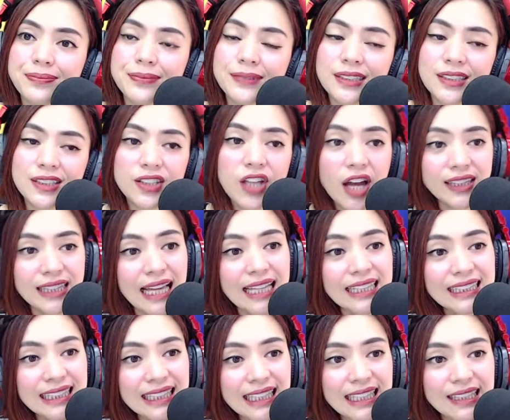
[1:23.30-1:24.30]
Not
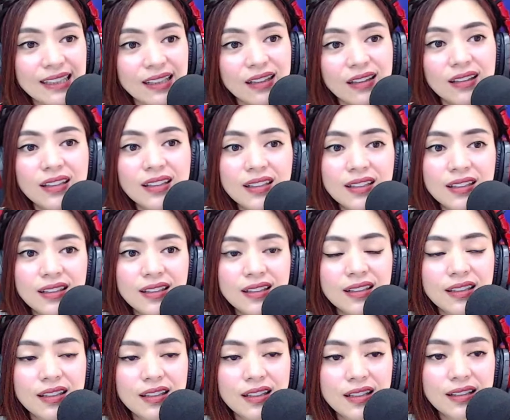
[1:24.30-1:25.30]
until
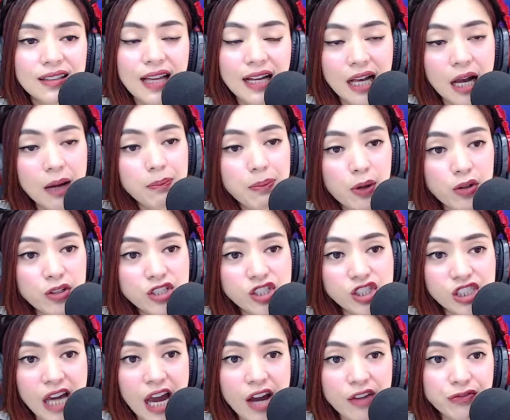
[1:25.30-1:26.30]
nag-abroad
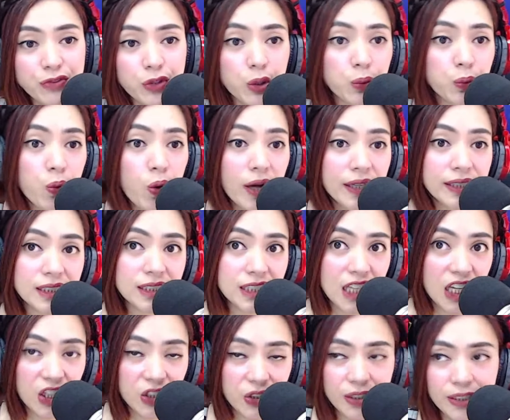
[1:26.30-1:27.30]
siya for one
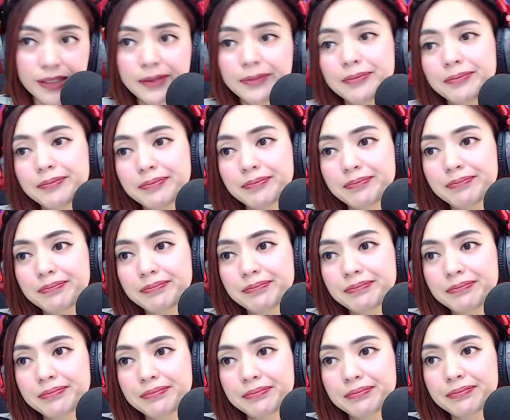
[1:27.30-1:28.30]
year
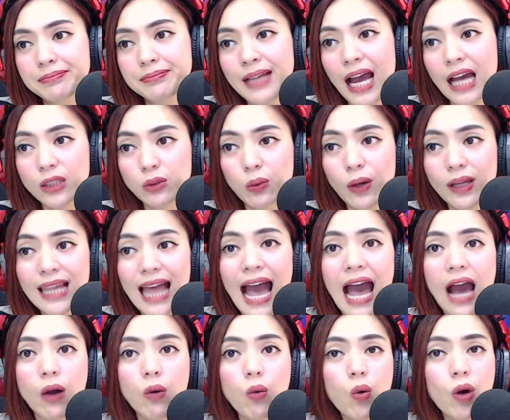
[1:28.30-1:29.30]
at wala
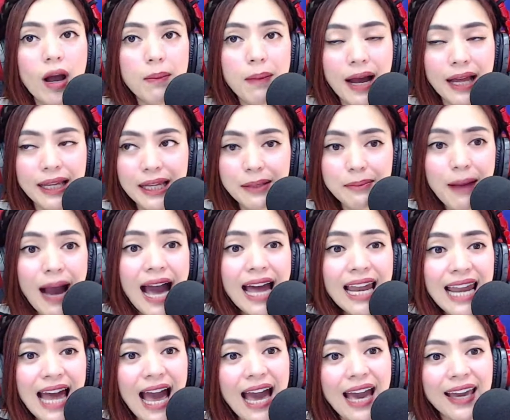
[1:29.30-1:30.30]
akong
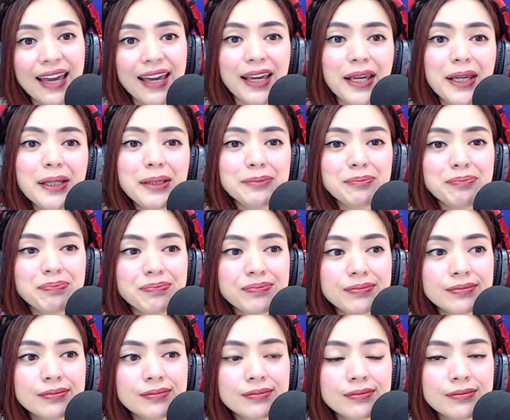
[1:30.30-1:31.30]
kamalay-malay
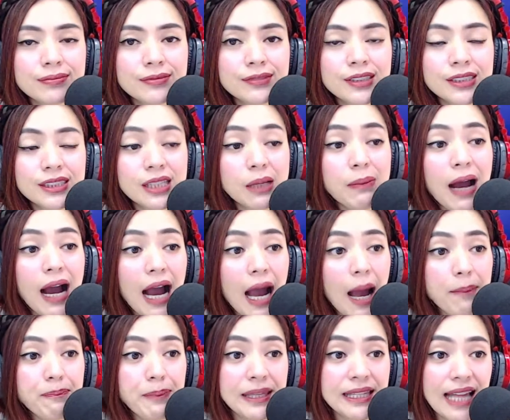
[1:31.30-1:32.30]
sa mga
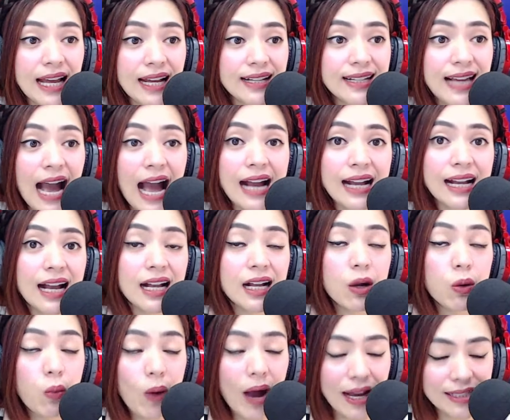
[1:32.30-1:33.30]

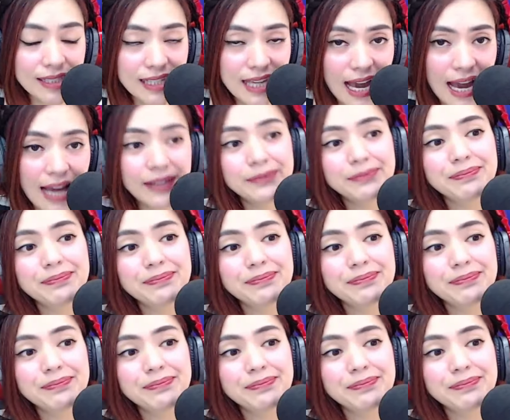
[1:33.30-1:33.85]
pinaggagawa niya.